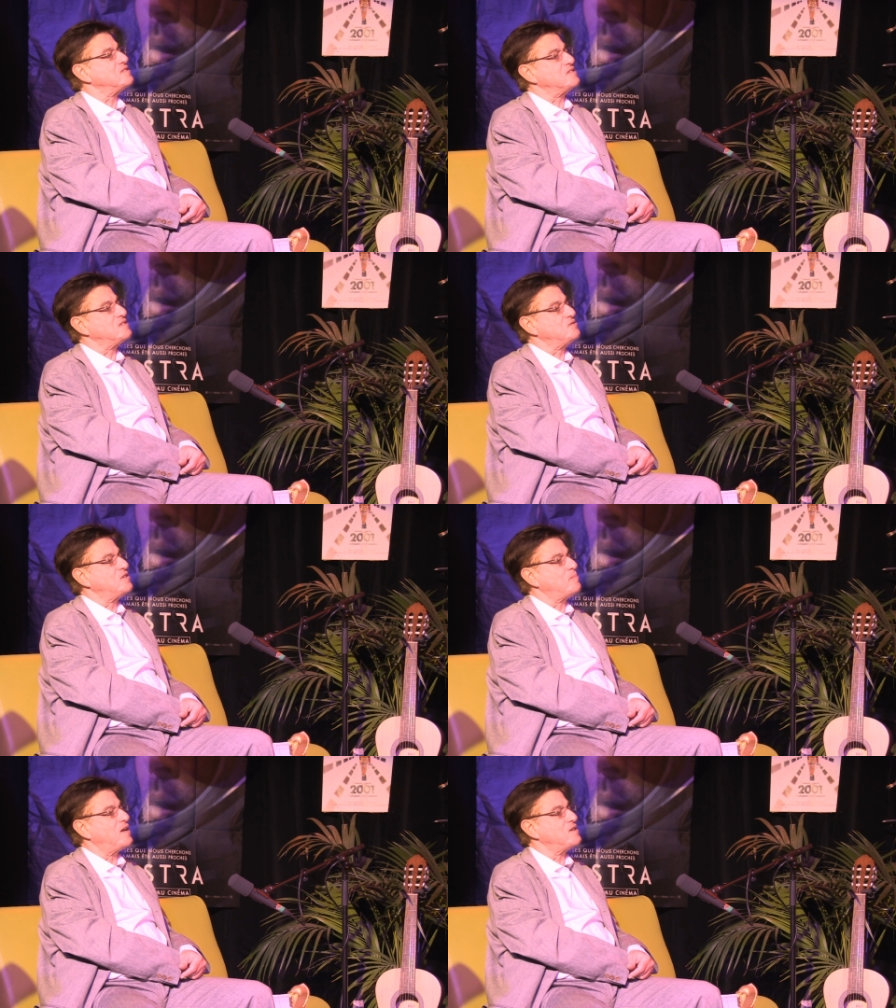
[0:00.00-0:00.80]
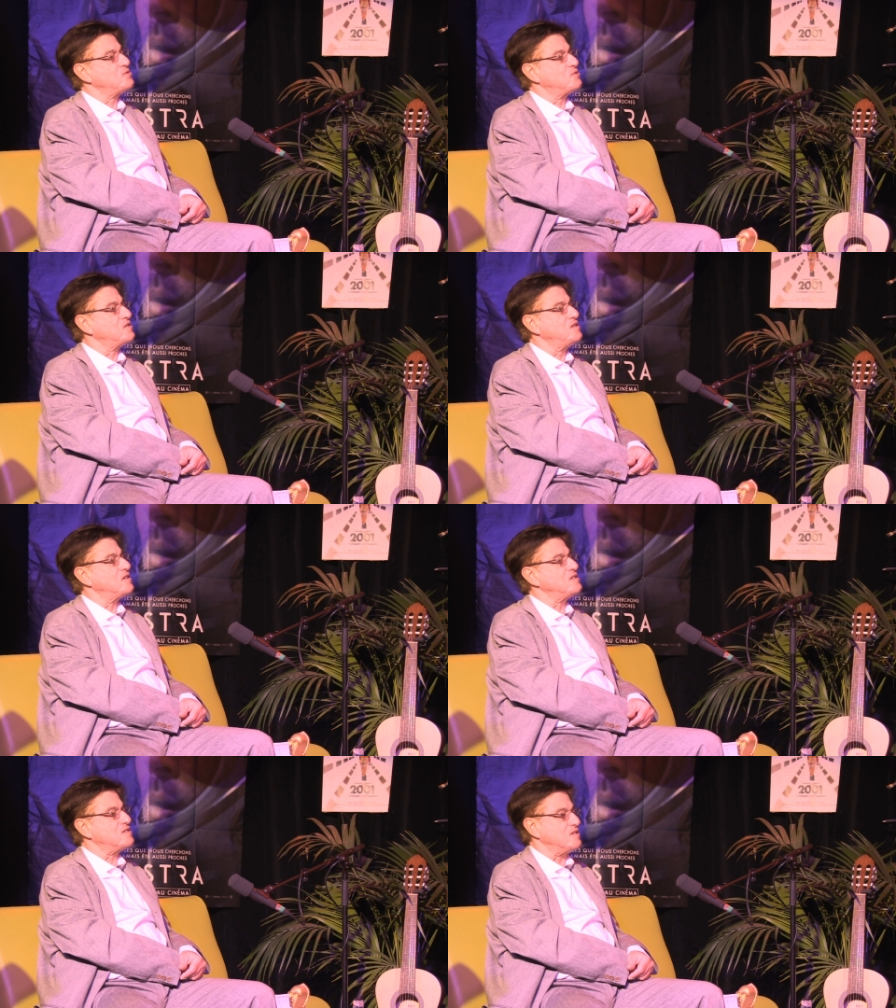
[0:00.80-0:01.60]
C'est une appellation qui est
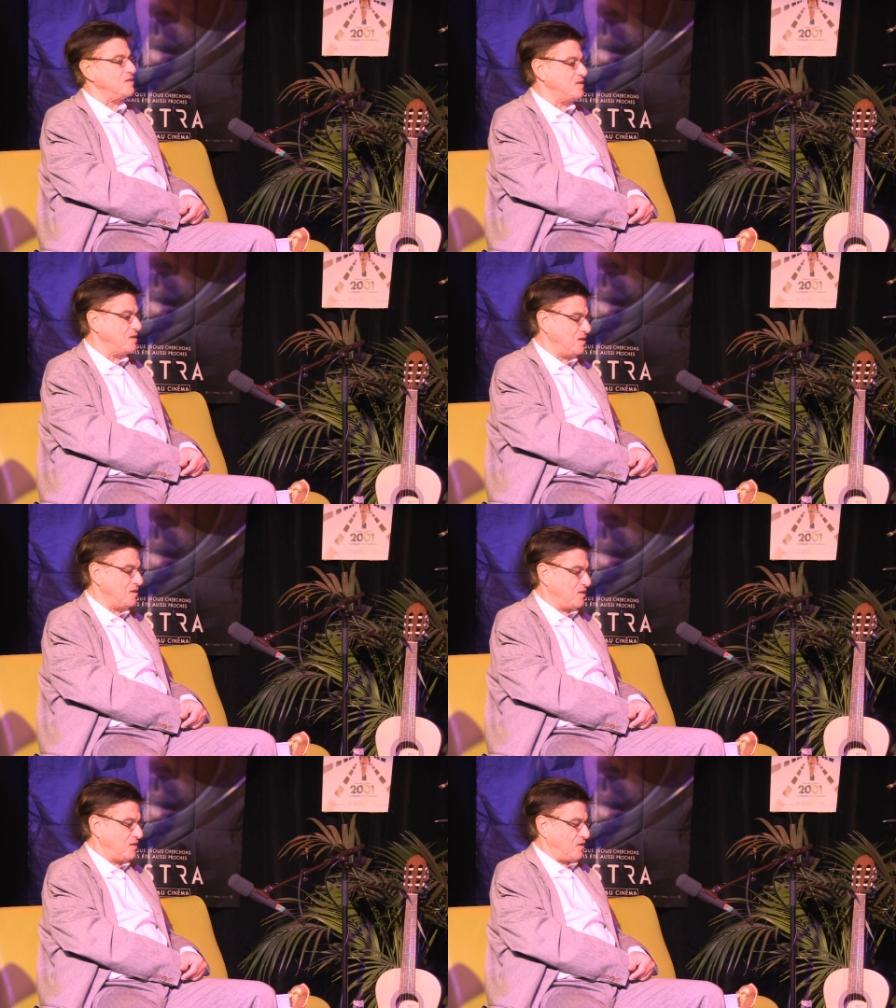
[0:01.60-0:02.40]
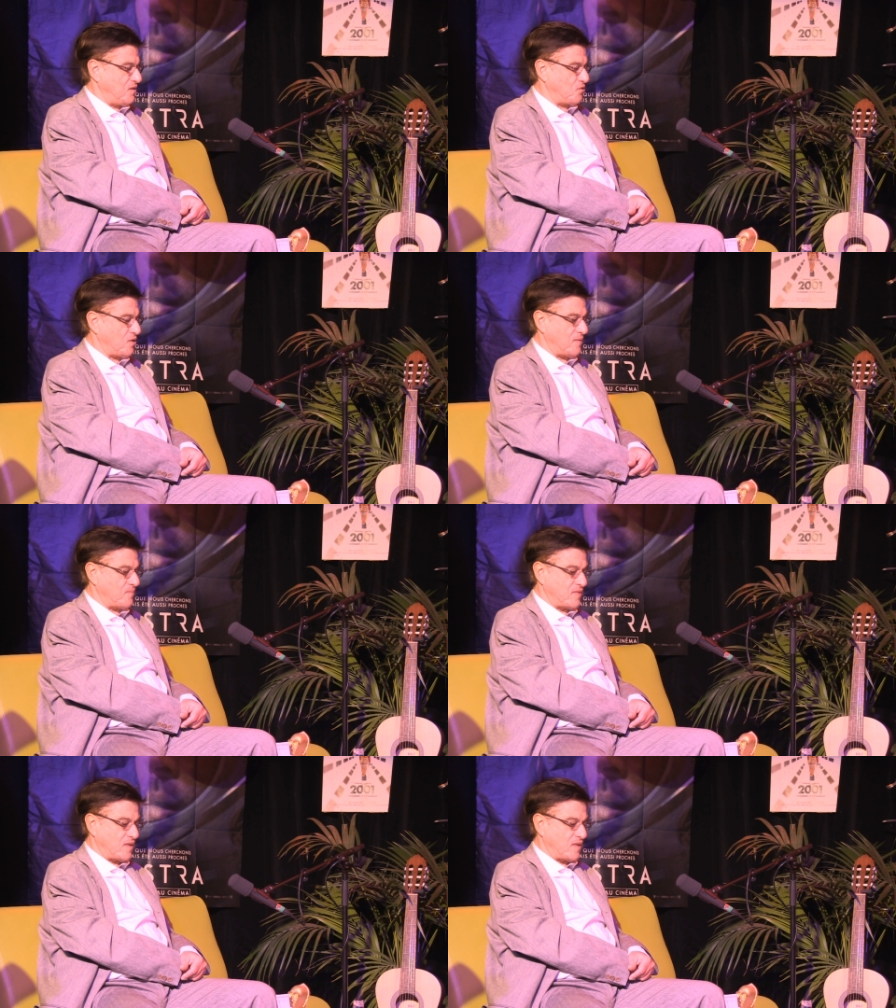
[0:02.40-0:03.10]
restée. voilà.